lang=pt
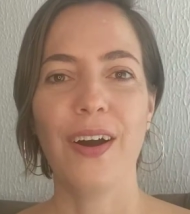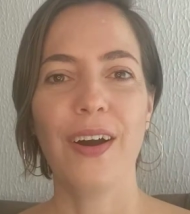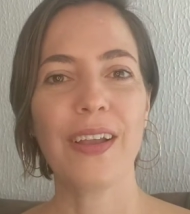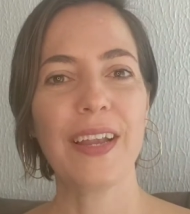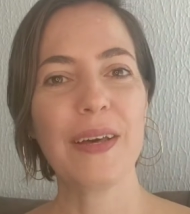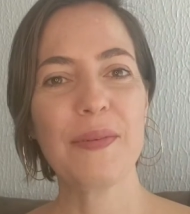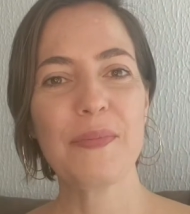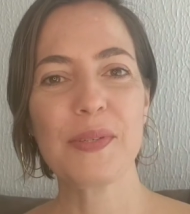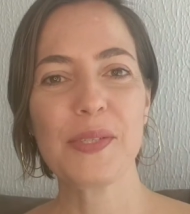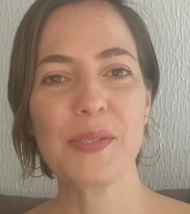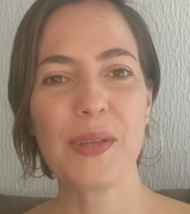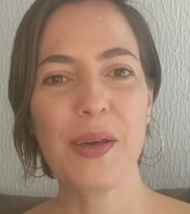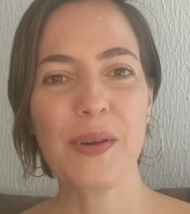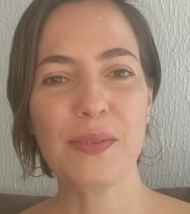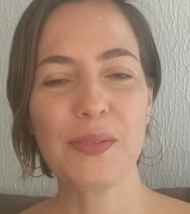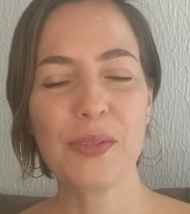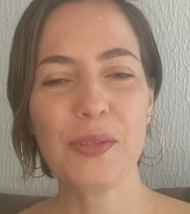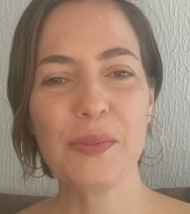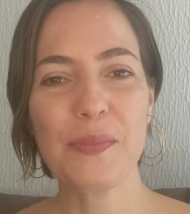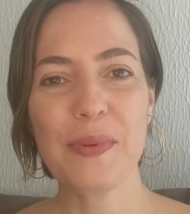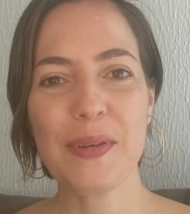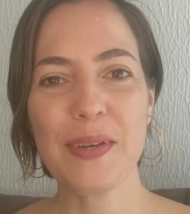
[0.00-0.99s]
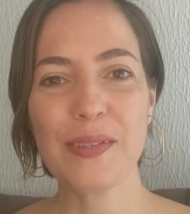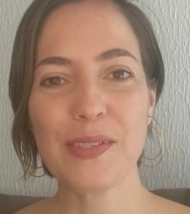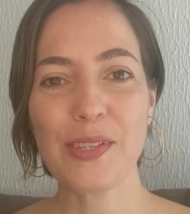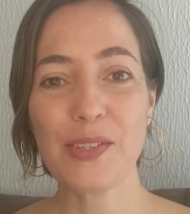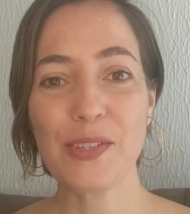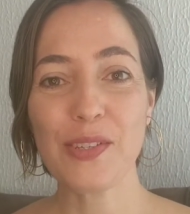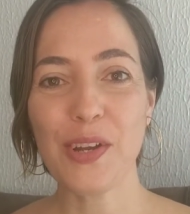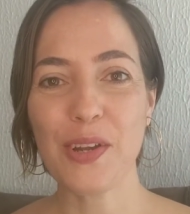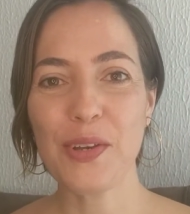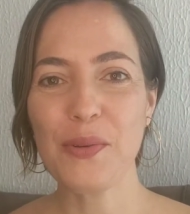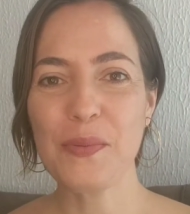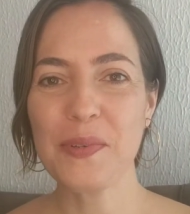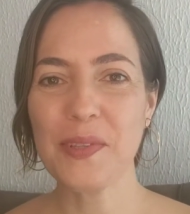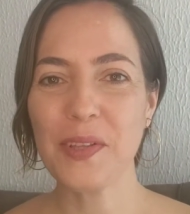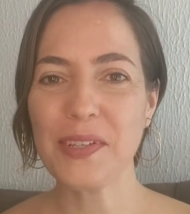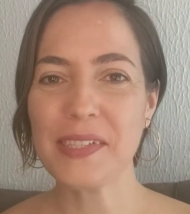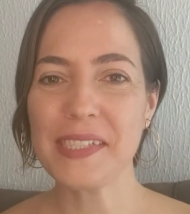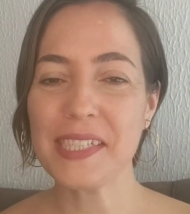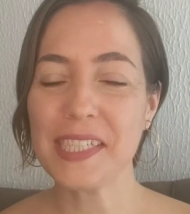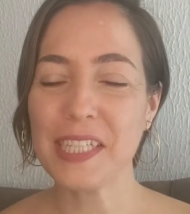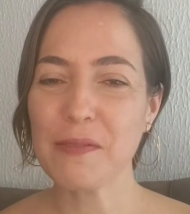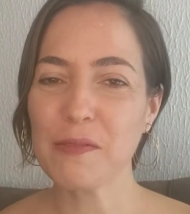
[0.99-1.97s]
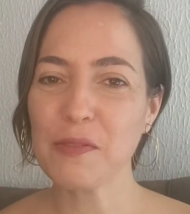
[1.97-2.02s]
Olá pessoal, tudo bem? Eu sou a Joilma e
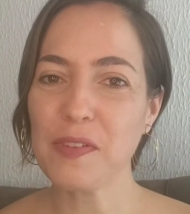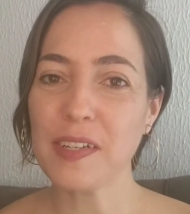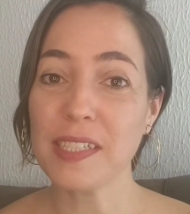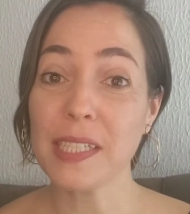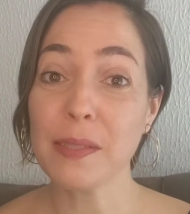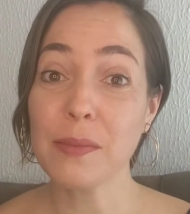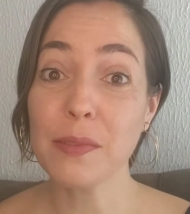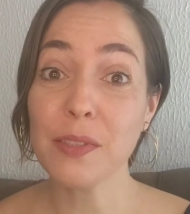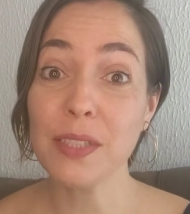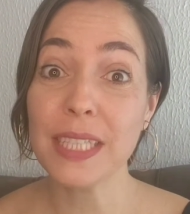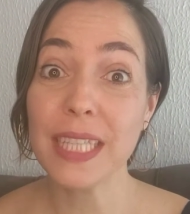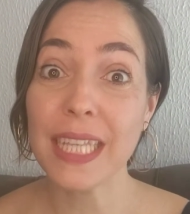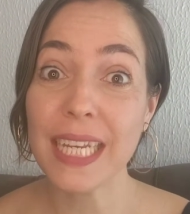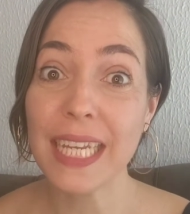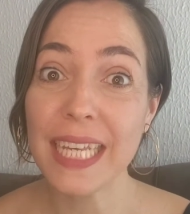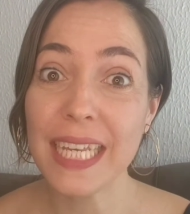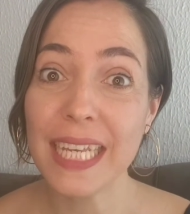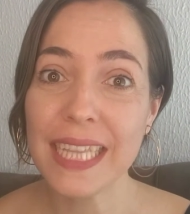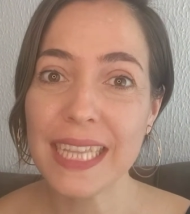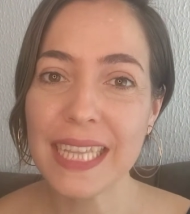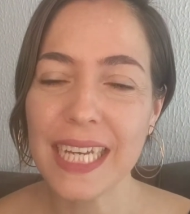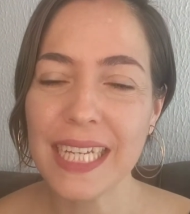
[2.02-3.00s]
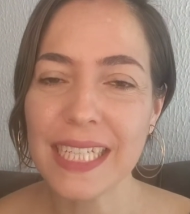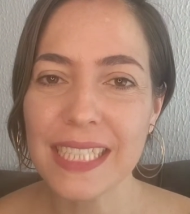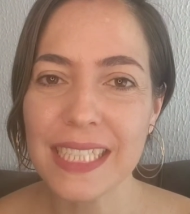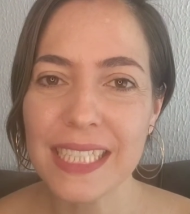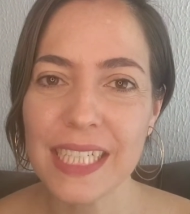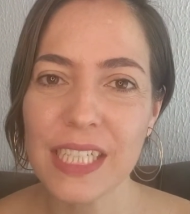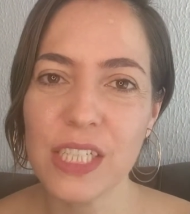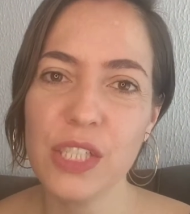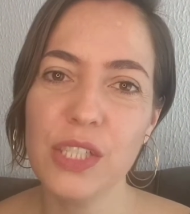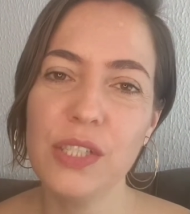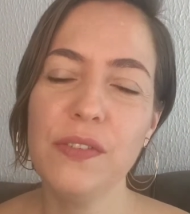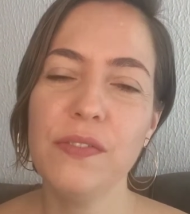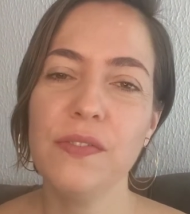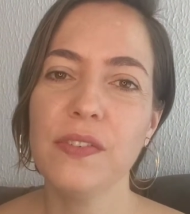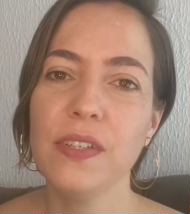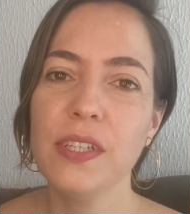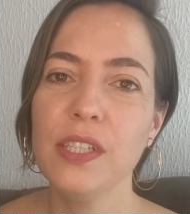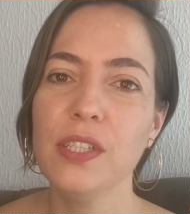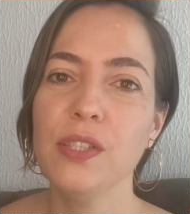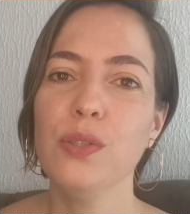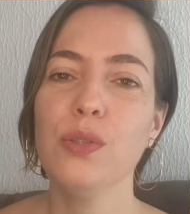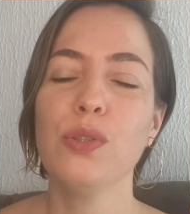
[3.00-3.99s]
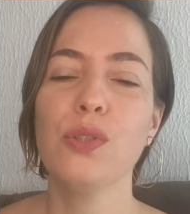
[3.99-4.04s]
nós estamos fazendo 30 dias de
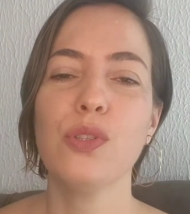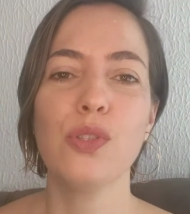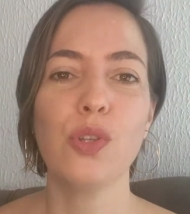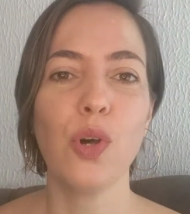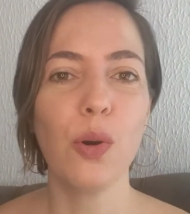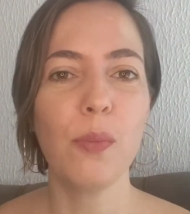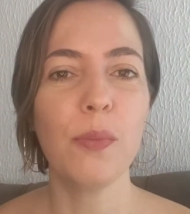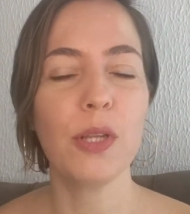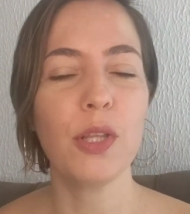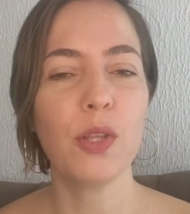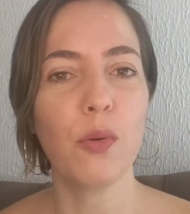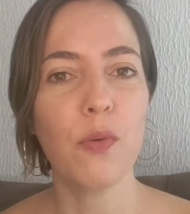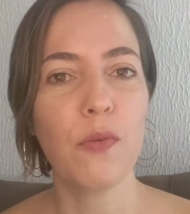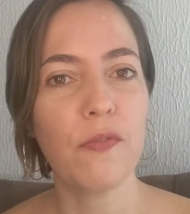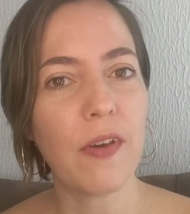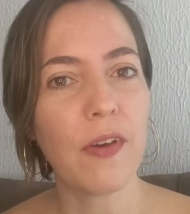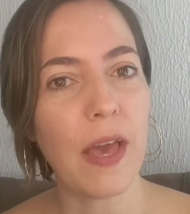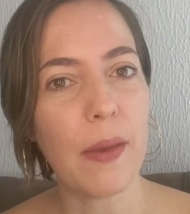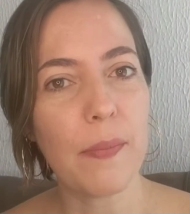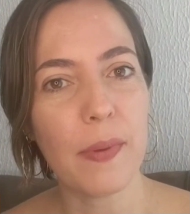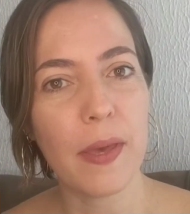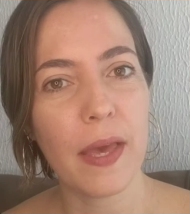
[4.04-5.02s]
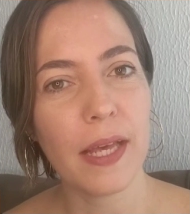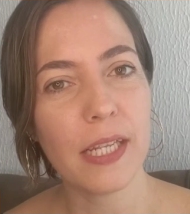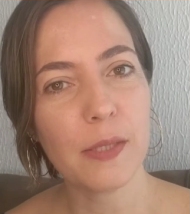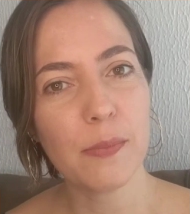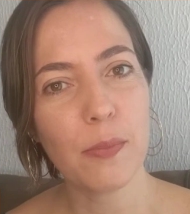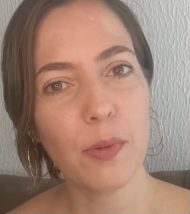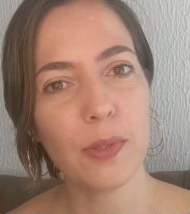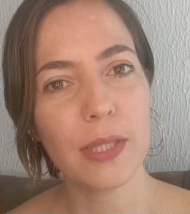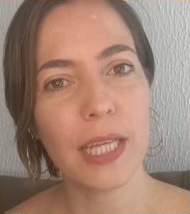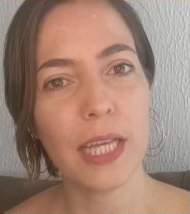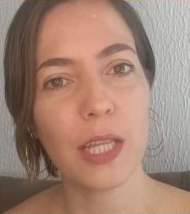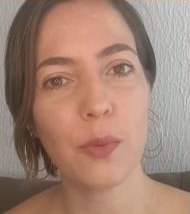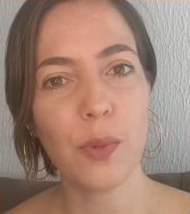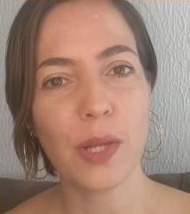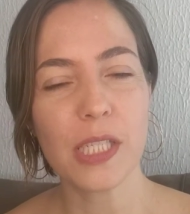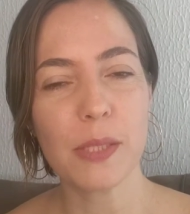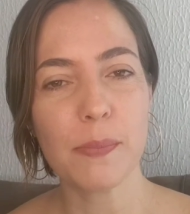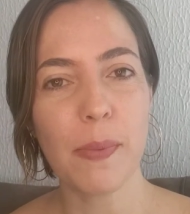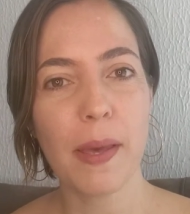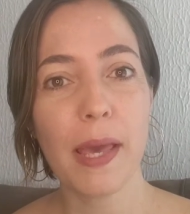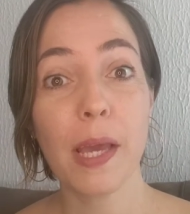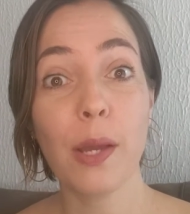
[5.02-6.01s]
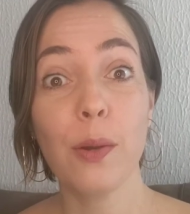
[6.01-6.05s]
vídeo sobre NoFap respondendo
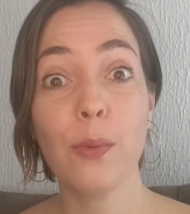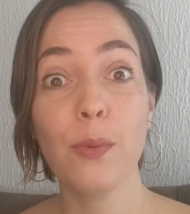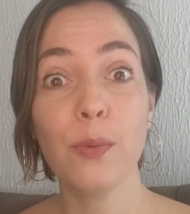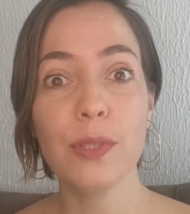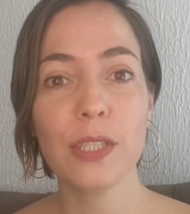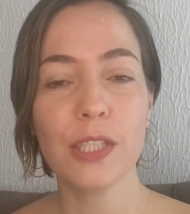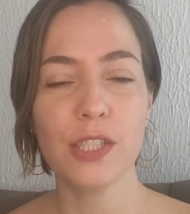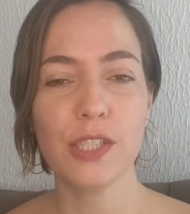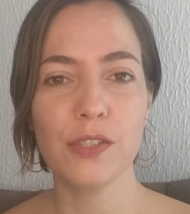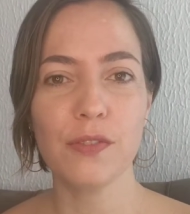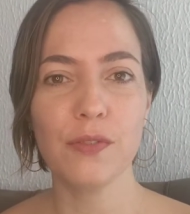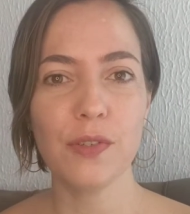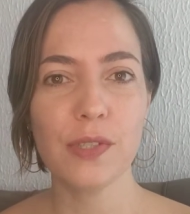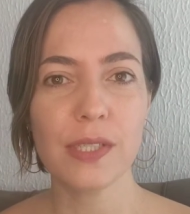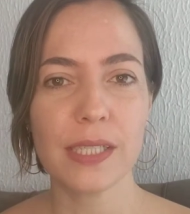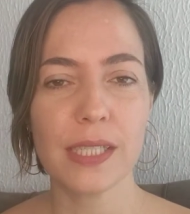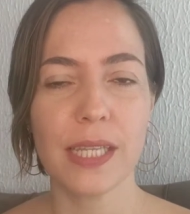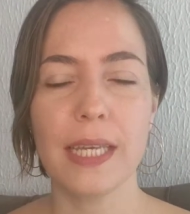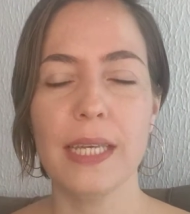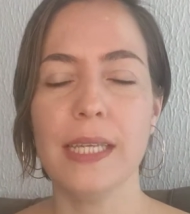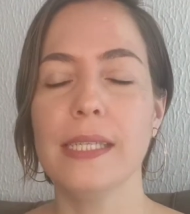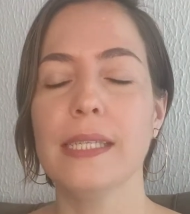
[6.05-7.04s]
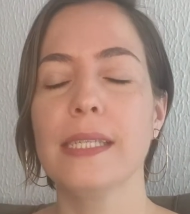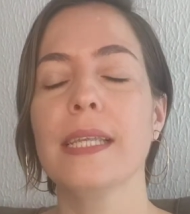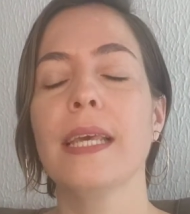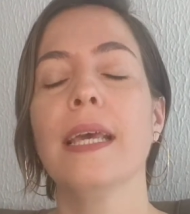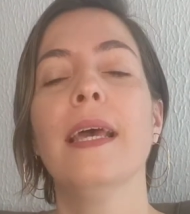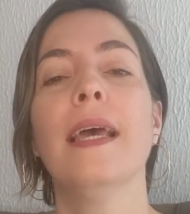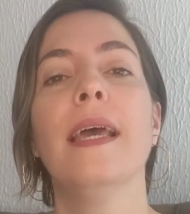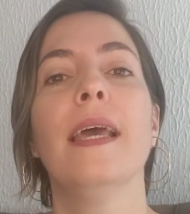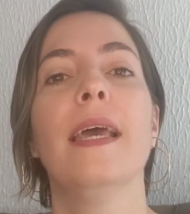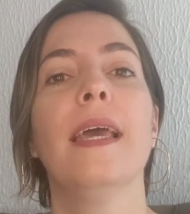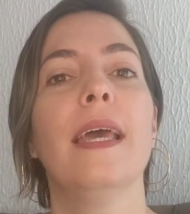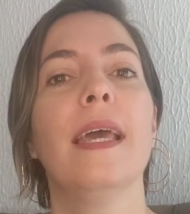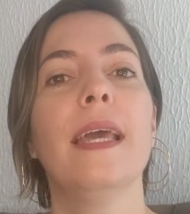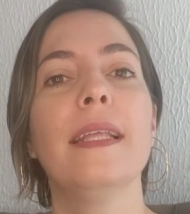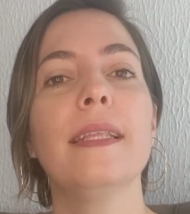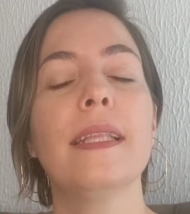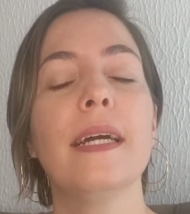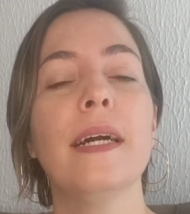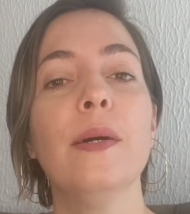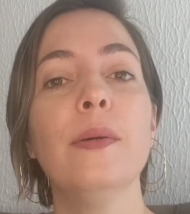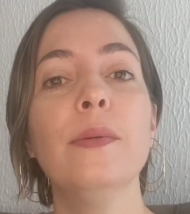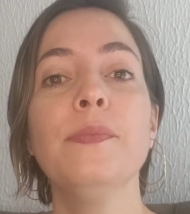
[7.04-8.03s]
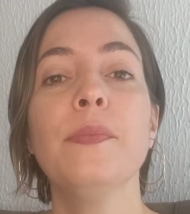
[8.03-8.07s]
as perguntas de vocês.
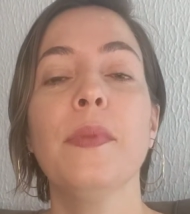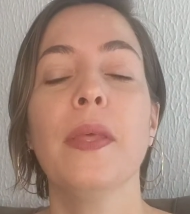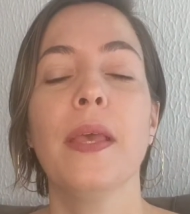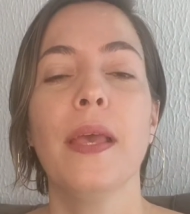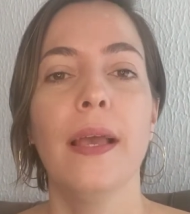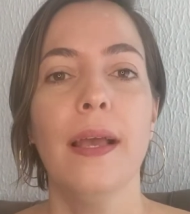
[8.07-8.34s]
Então,